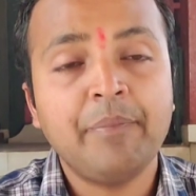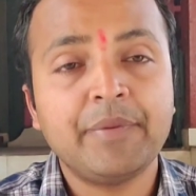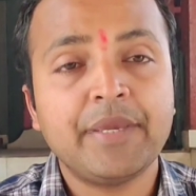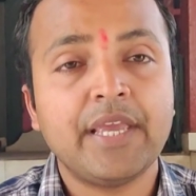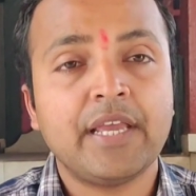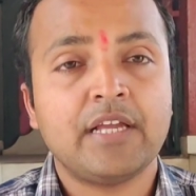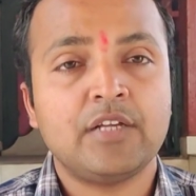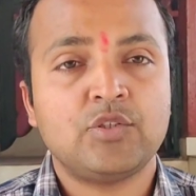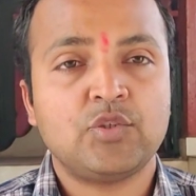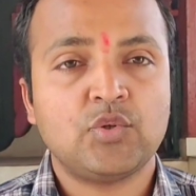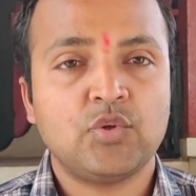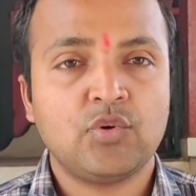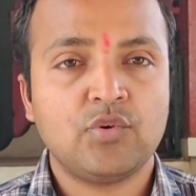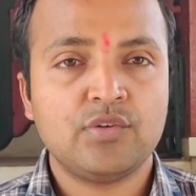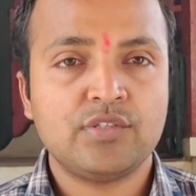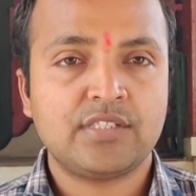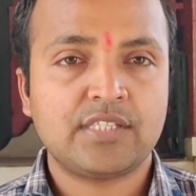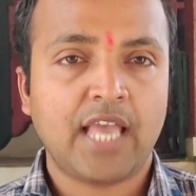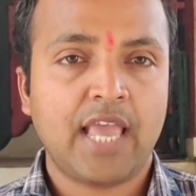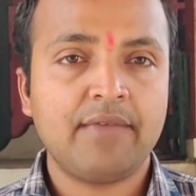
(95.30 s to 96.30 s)
आपके कष्टों
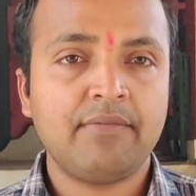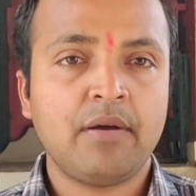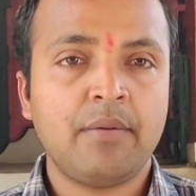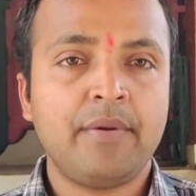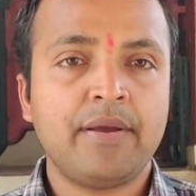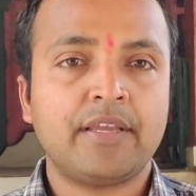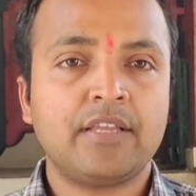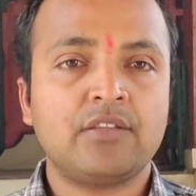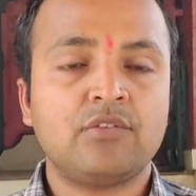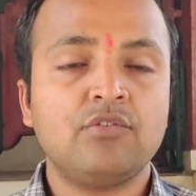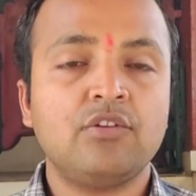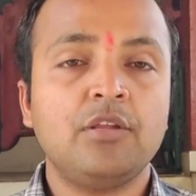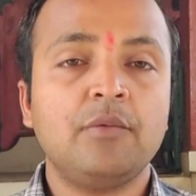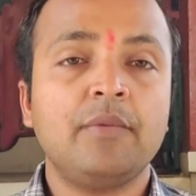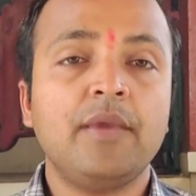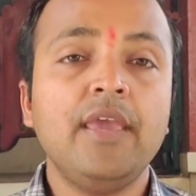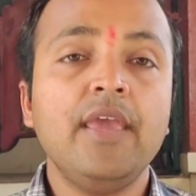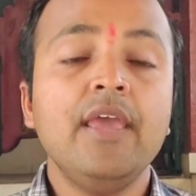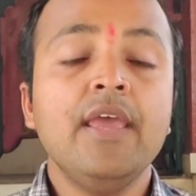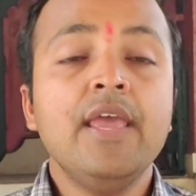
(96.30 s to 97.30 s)
को साईं बाबा की
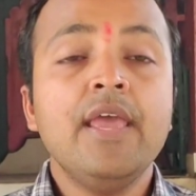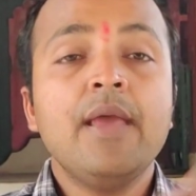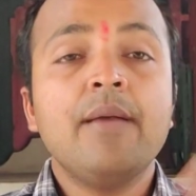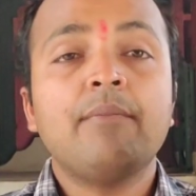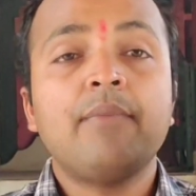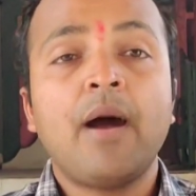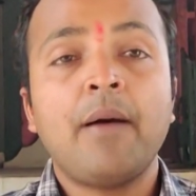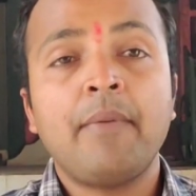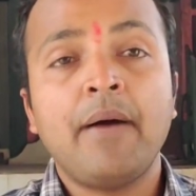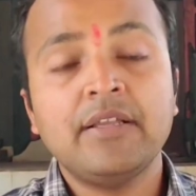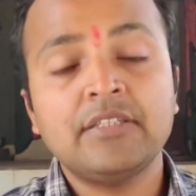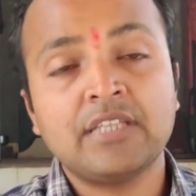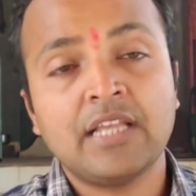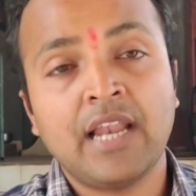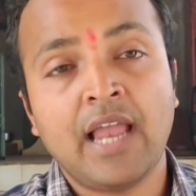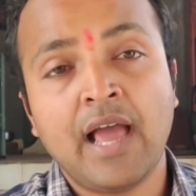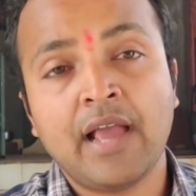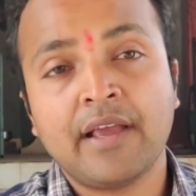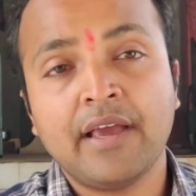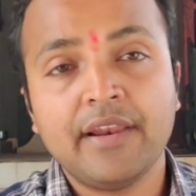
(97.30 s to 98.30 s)
दूरी में बाबा
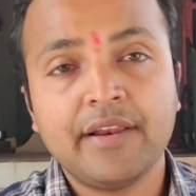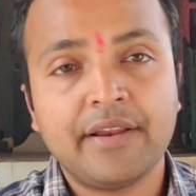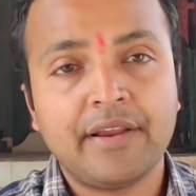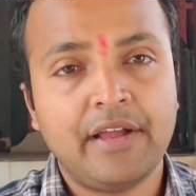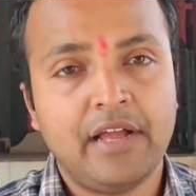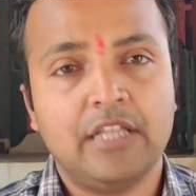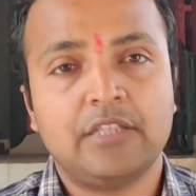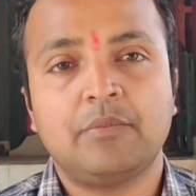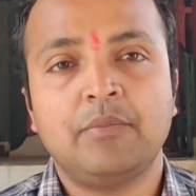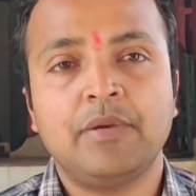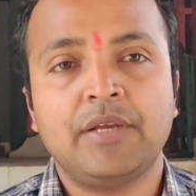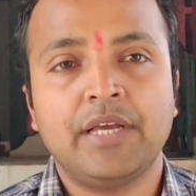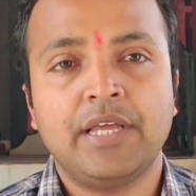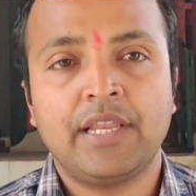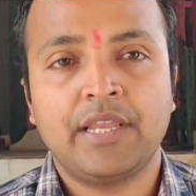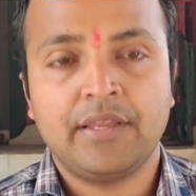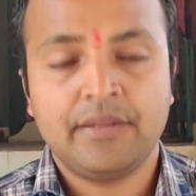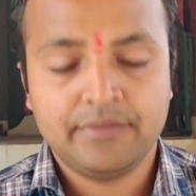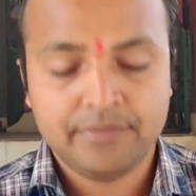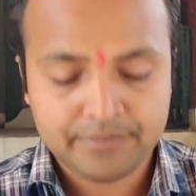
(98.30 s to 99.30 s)
जलाकर खत्म
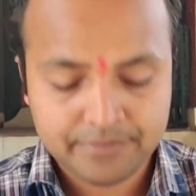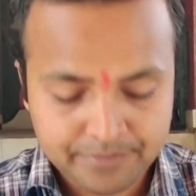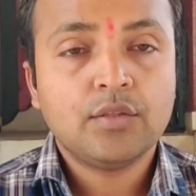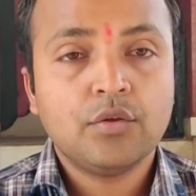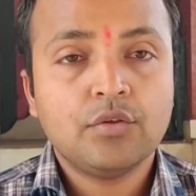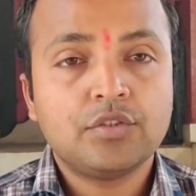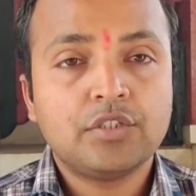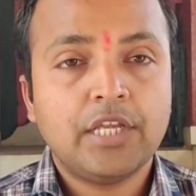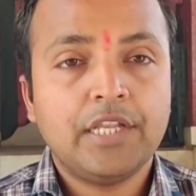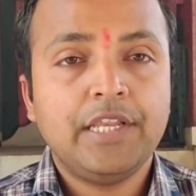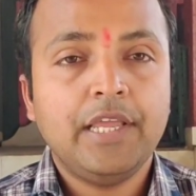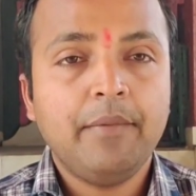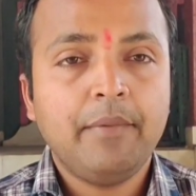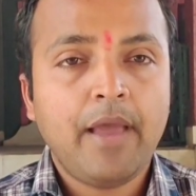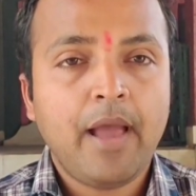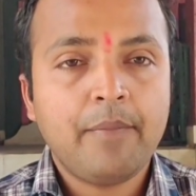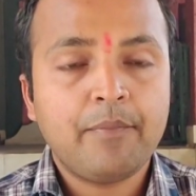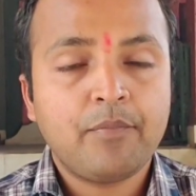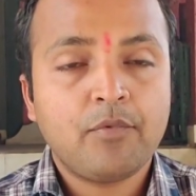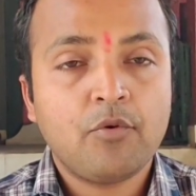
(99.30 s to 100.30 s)
करें तो चलिए
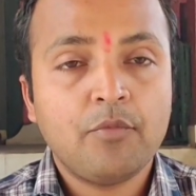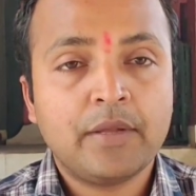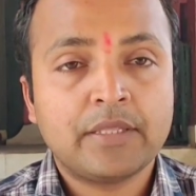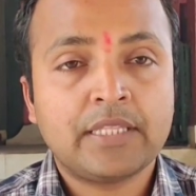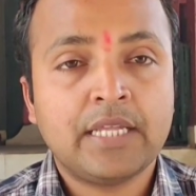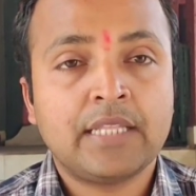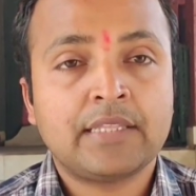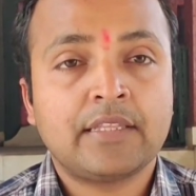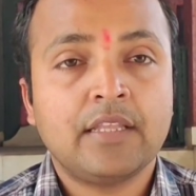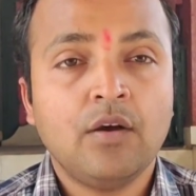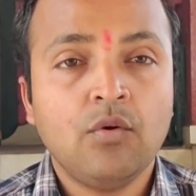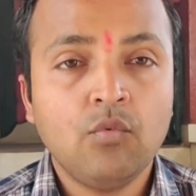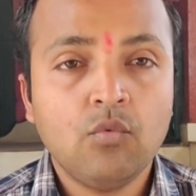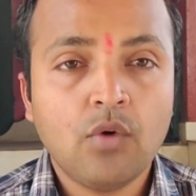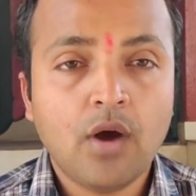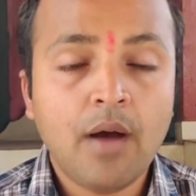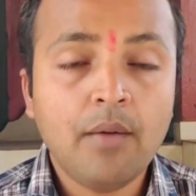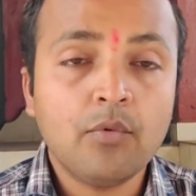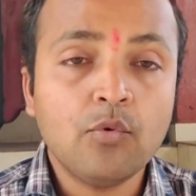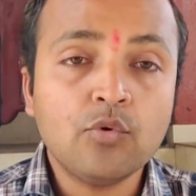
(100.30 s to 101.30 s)
मैं आपको बताता
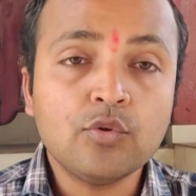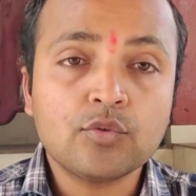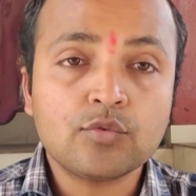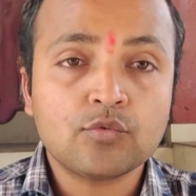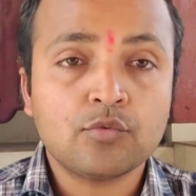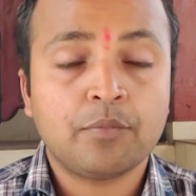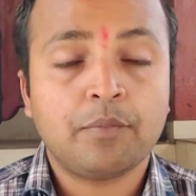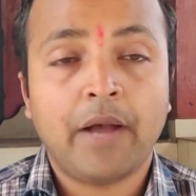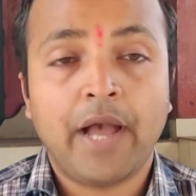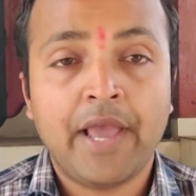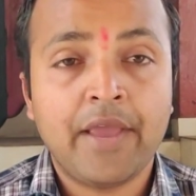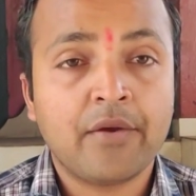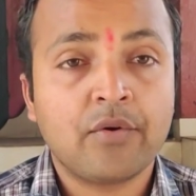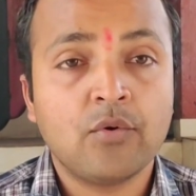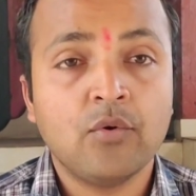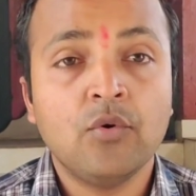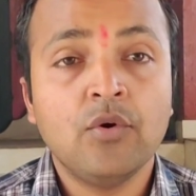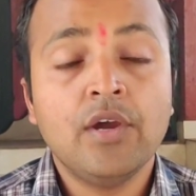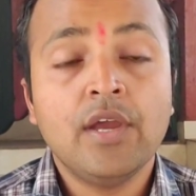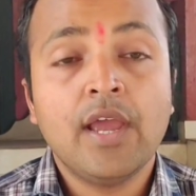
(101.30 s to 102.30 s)
हूँ अब उस उपाय
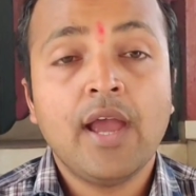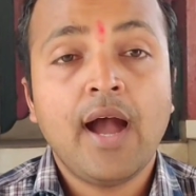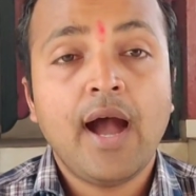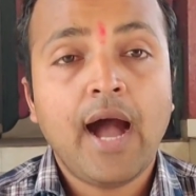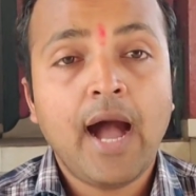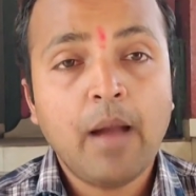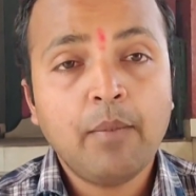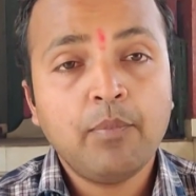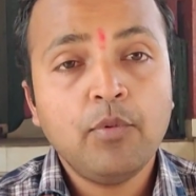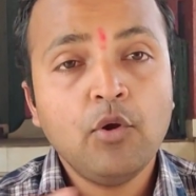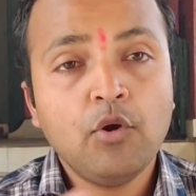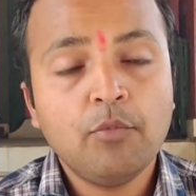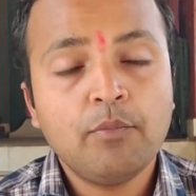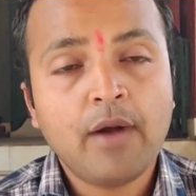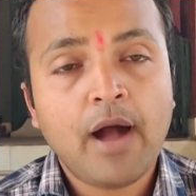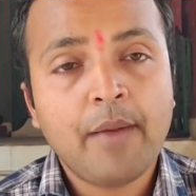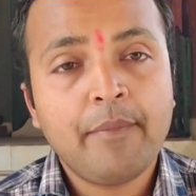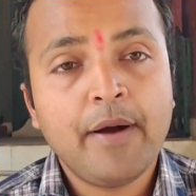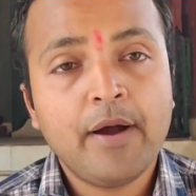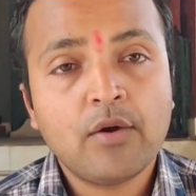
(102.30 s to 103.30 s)
को आप लोग
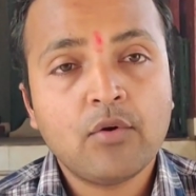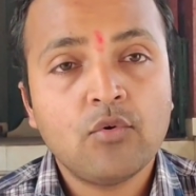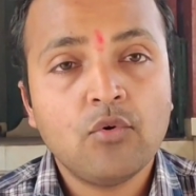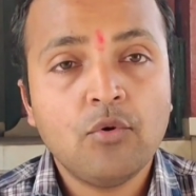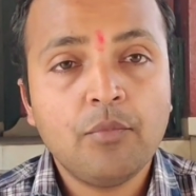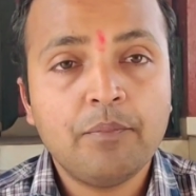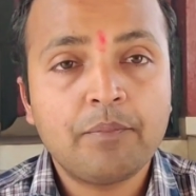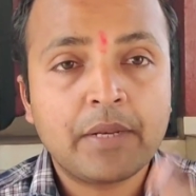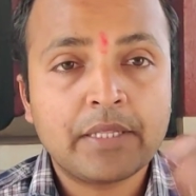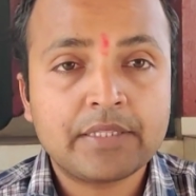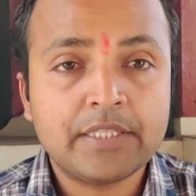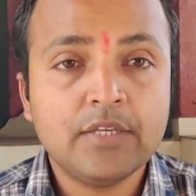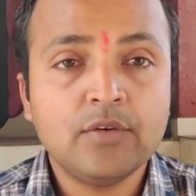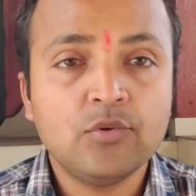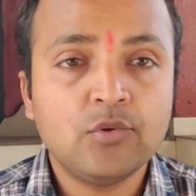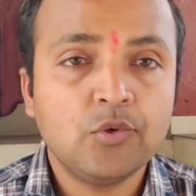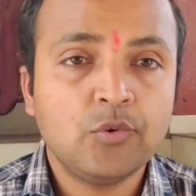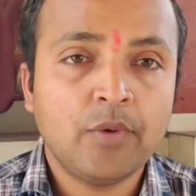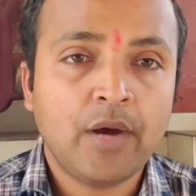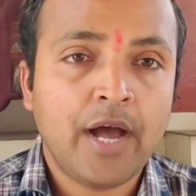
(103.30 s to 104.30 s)
बाबा को प्रति
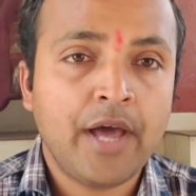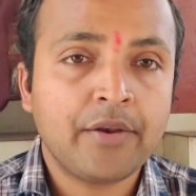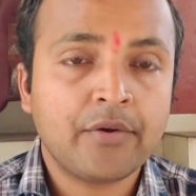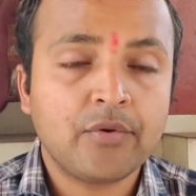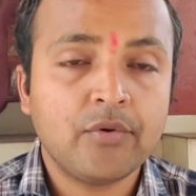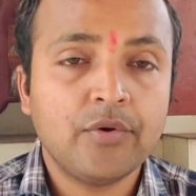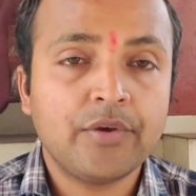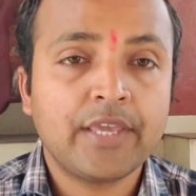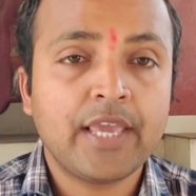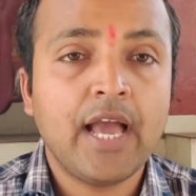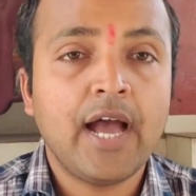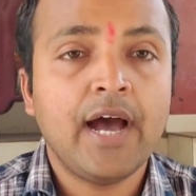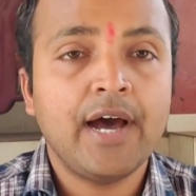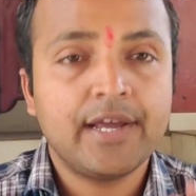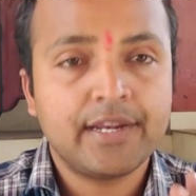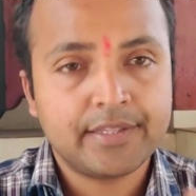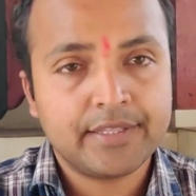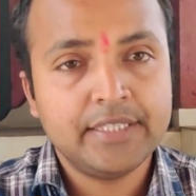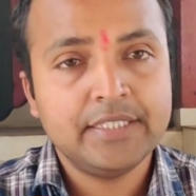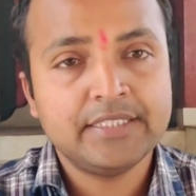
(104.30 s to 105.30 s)
गुरुवार को या
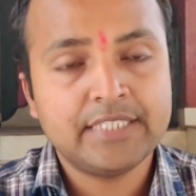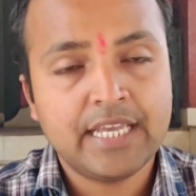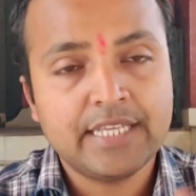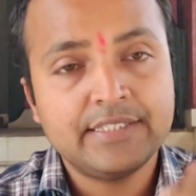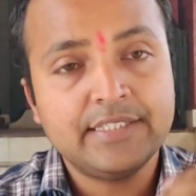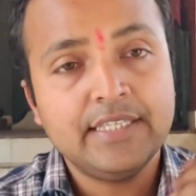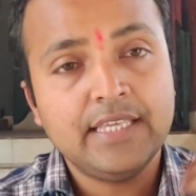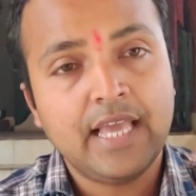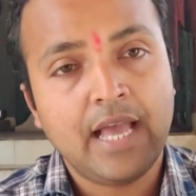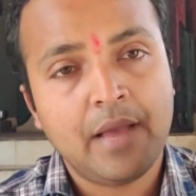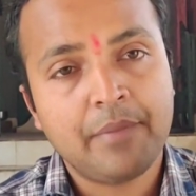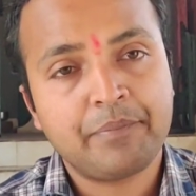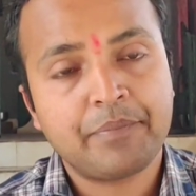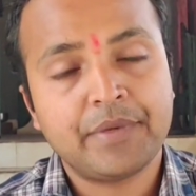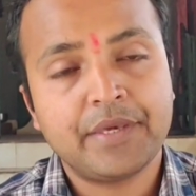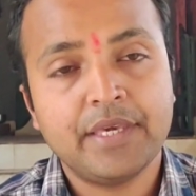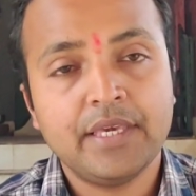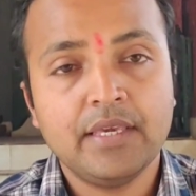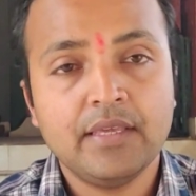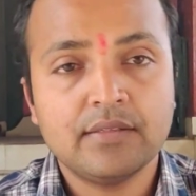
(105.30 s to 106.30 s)
हर दिन जैसी
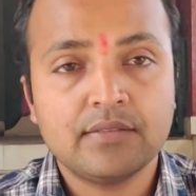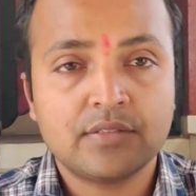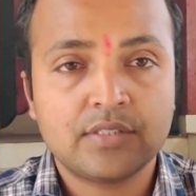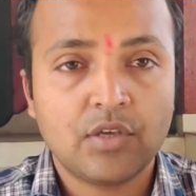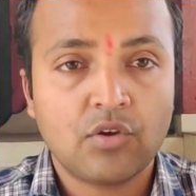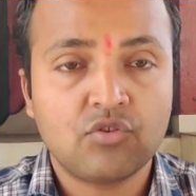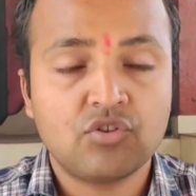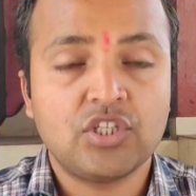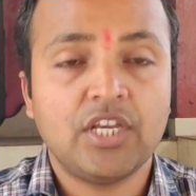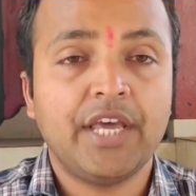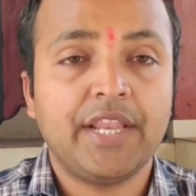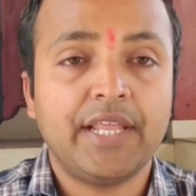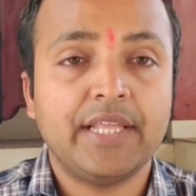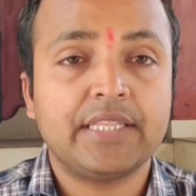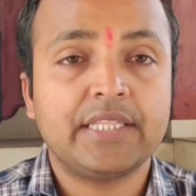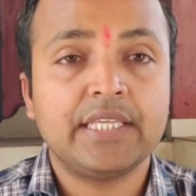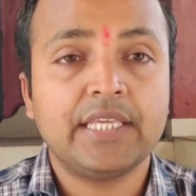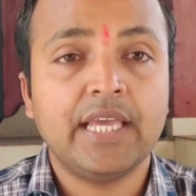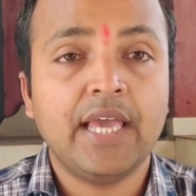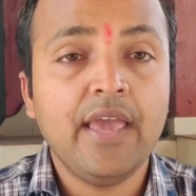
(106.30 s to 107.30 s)
आपकी शिक्षा
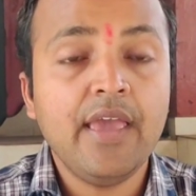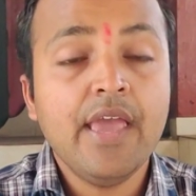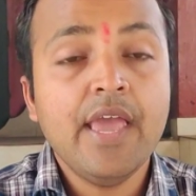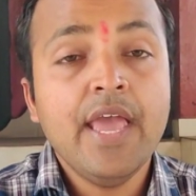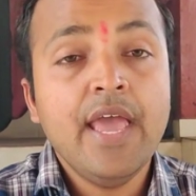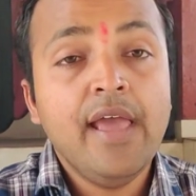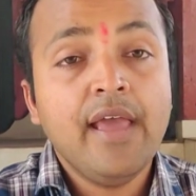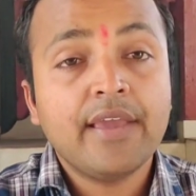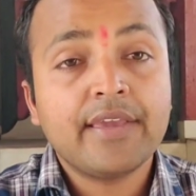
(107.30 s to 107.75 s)
रहती है